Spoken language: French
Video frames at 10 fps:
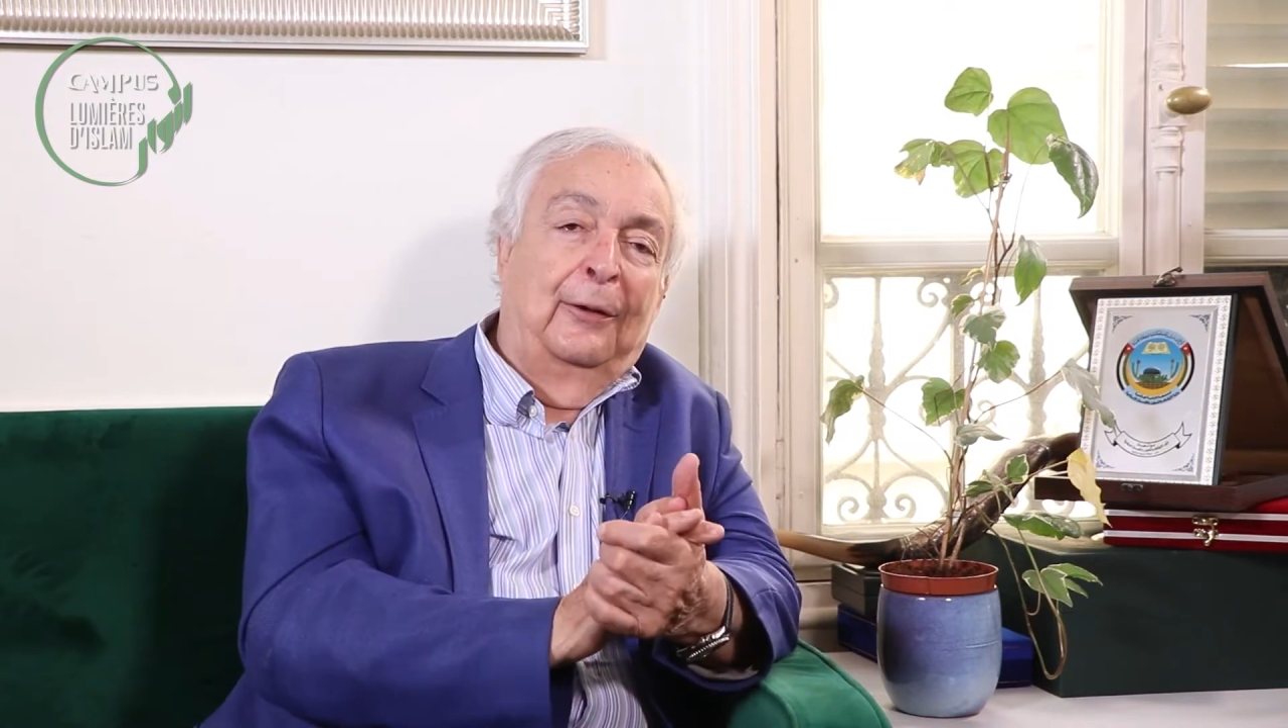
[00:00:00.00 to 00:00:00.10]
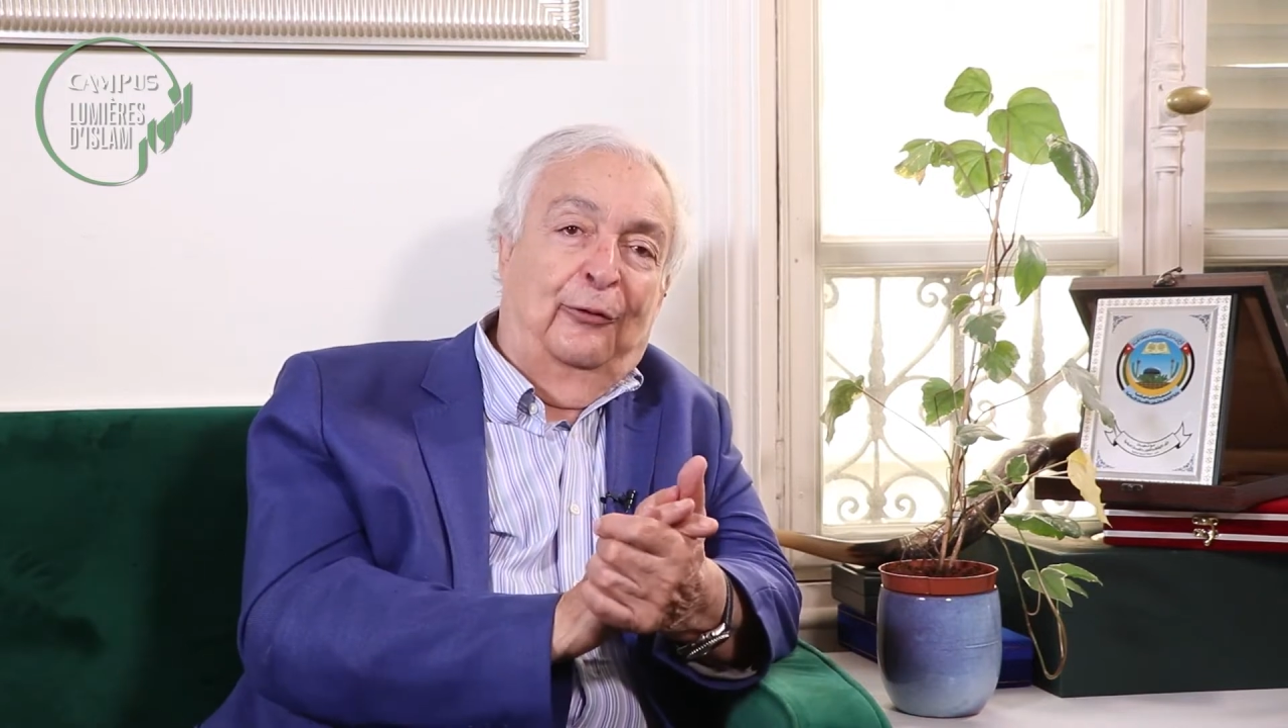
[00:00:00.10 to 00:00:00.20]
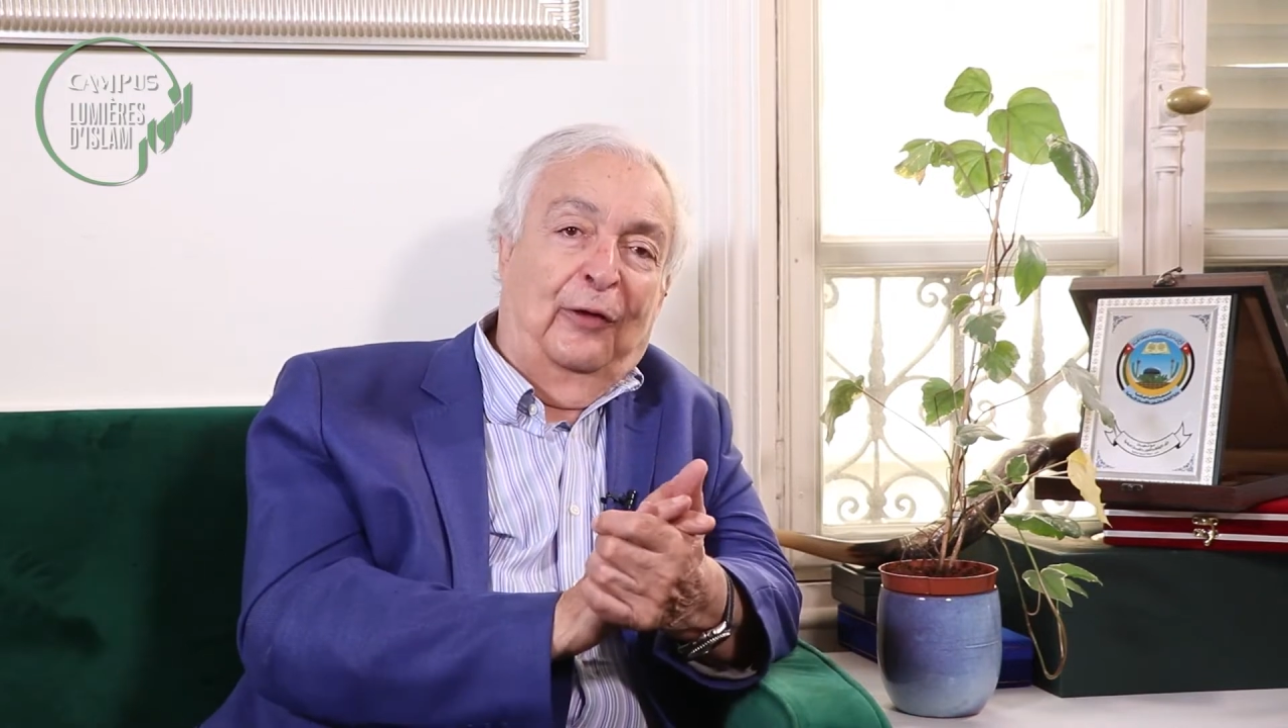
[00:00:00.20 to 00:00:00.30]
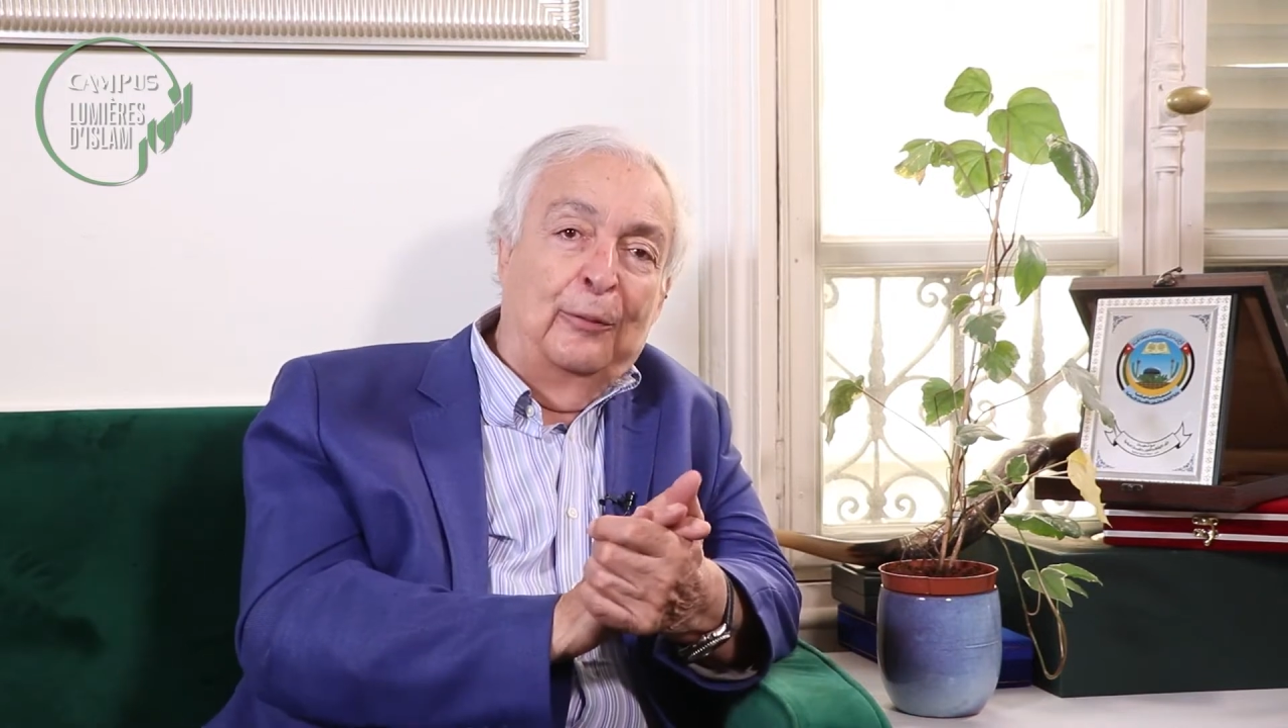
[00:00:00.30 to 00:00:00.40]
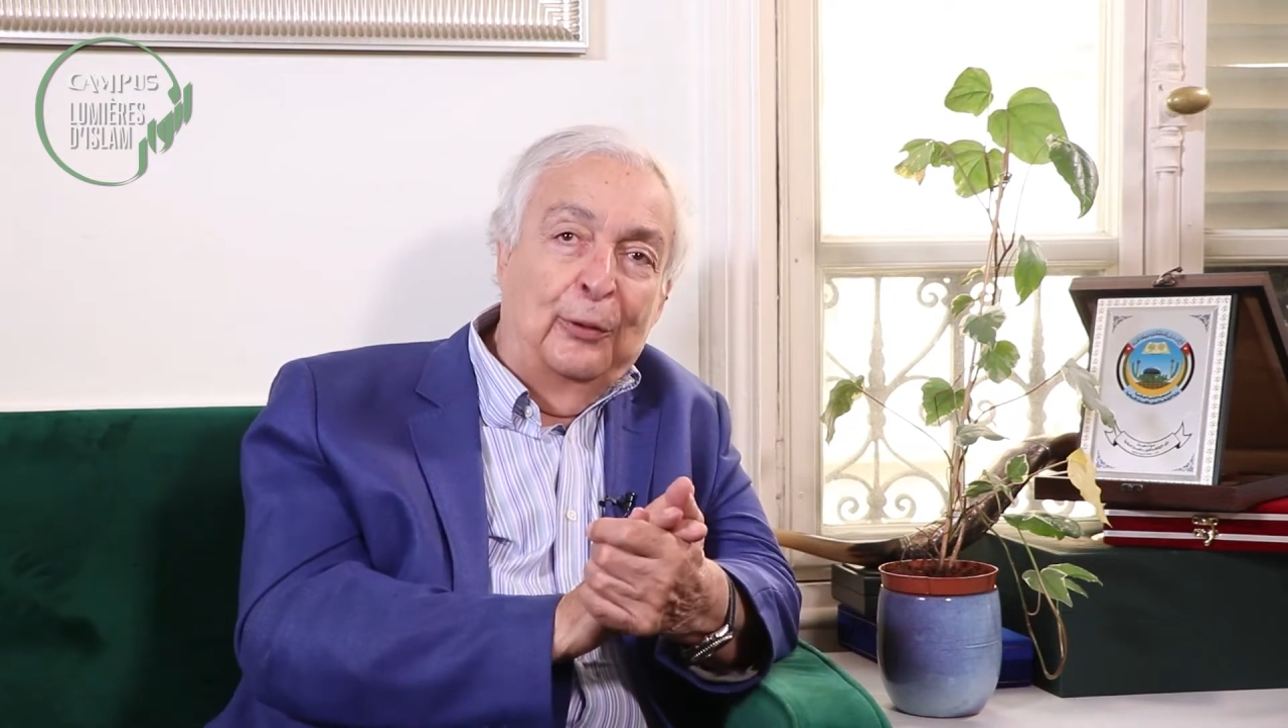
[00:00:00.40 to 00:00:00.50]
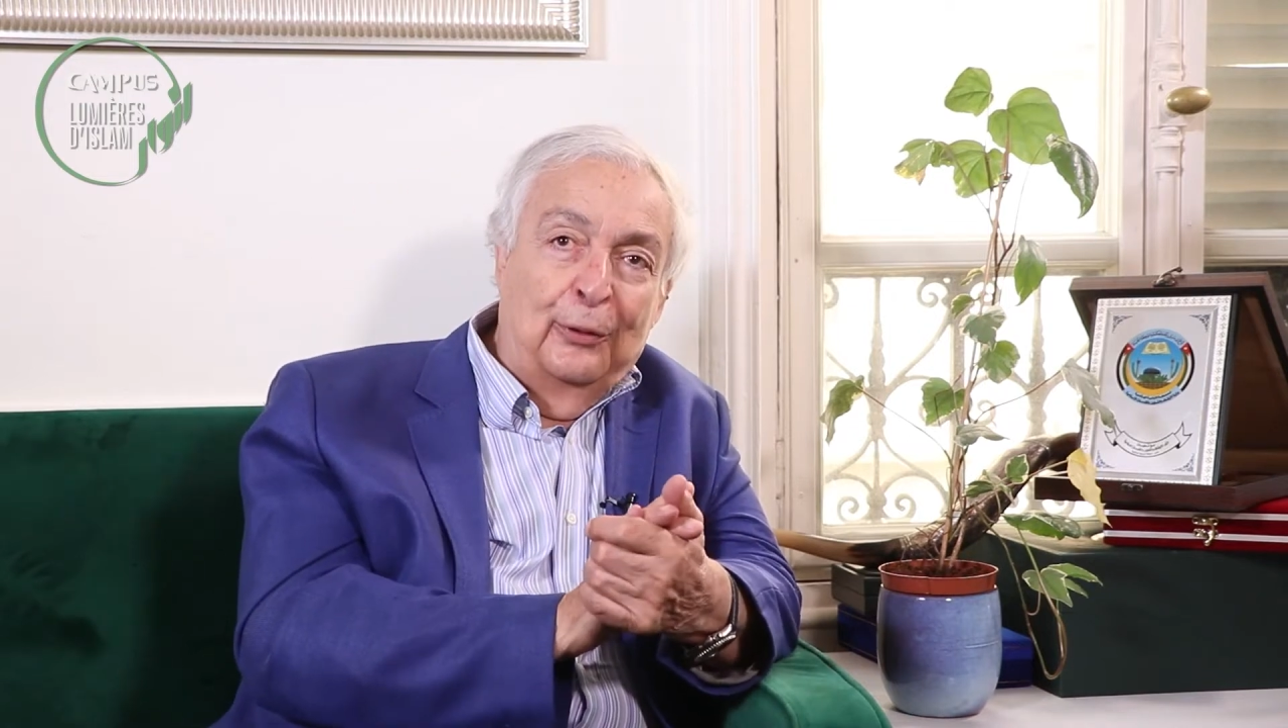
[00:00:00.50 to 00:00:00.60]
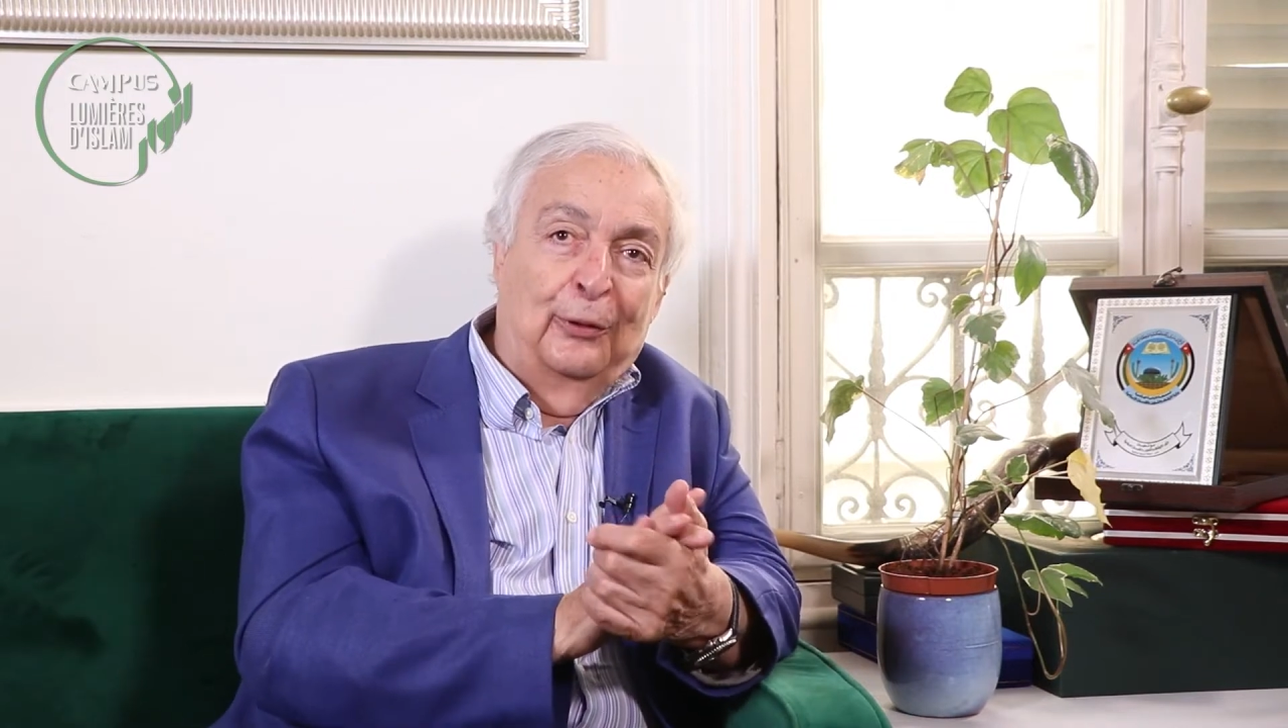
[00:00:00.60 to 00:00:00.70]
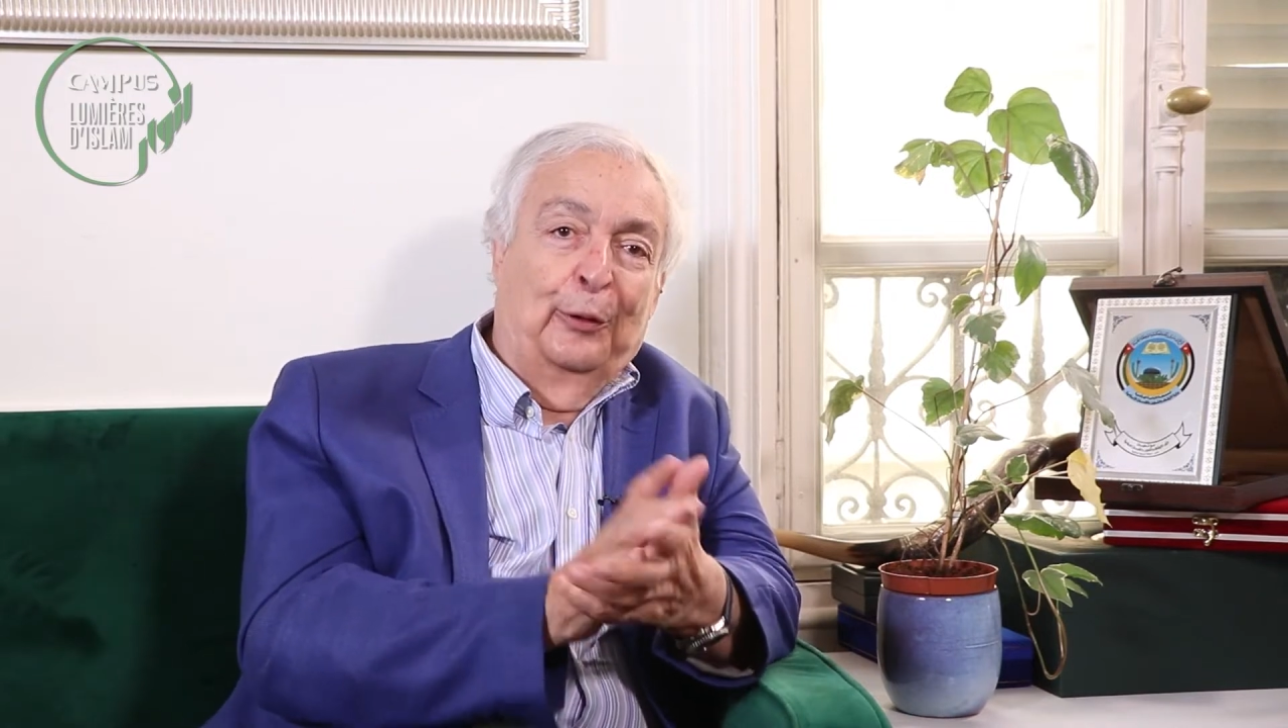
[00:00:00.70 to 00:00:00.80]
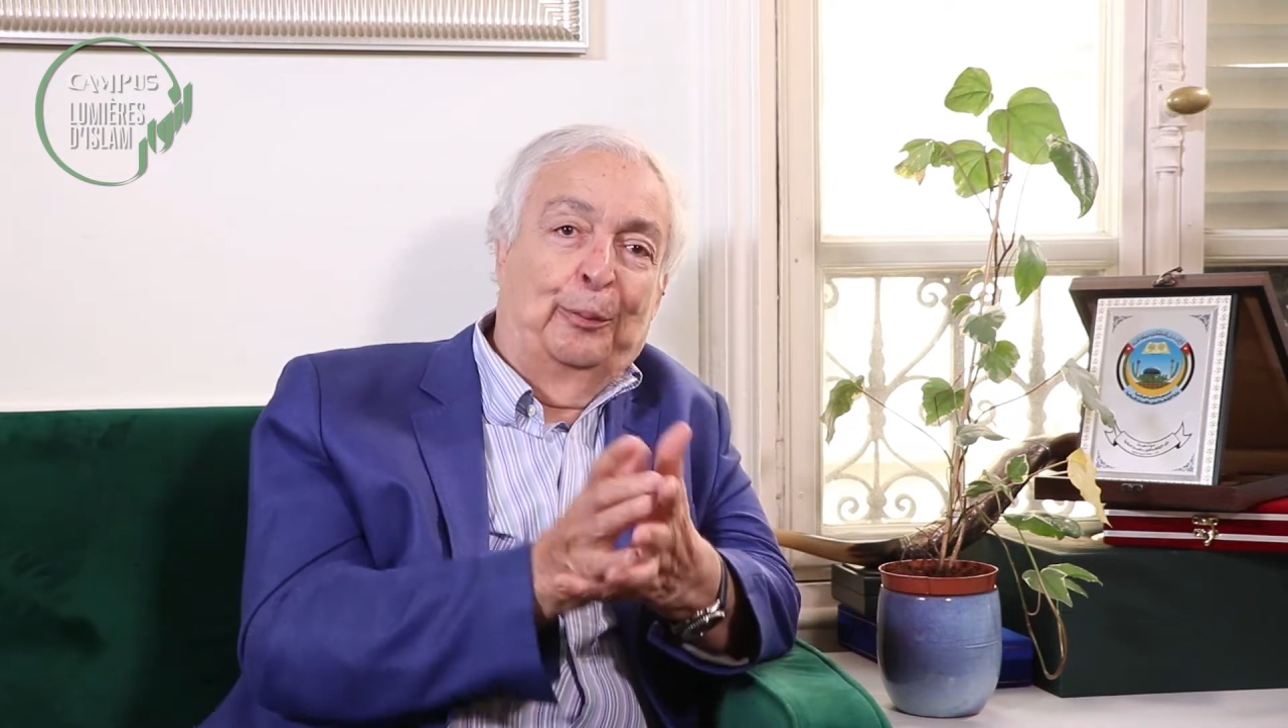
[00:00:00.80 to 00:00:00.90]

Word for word: fameux euh,